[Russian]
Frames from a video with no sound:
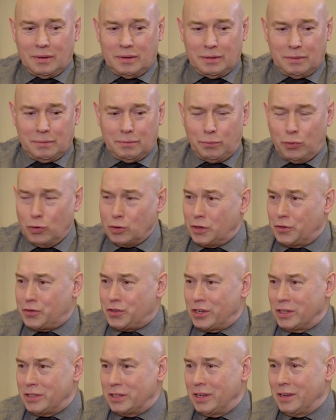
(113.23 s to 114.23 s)

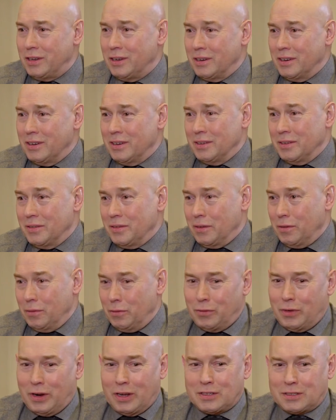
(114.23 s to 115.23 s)
Бузовщиной. Угу.
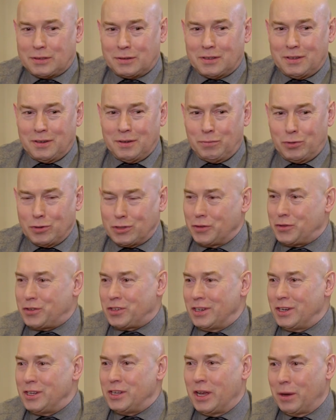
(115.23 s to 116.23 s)
У нас
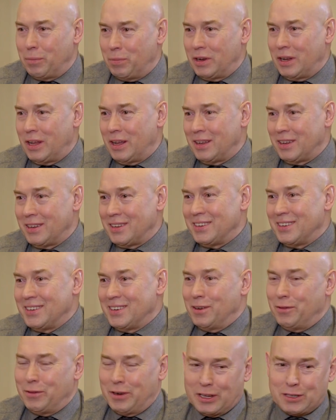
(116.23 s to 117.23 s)
Бузовщины не было
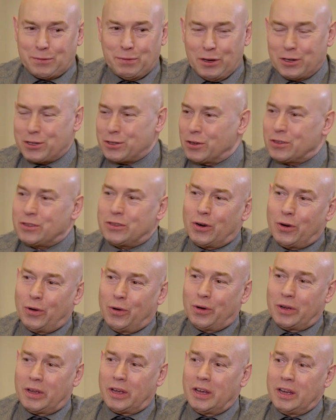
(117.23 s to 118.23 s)
у нас было что-то
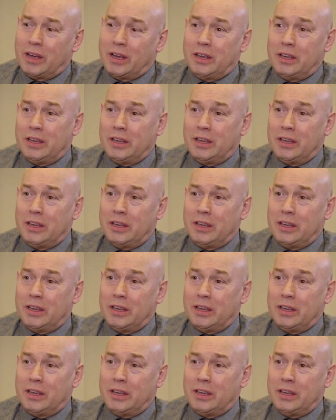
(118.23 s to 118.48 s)
другое.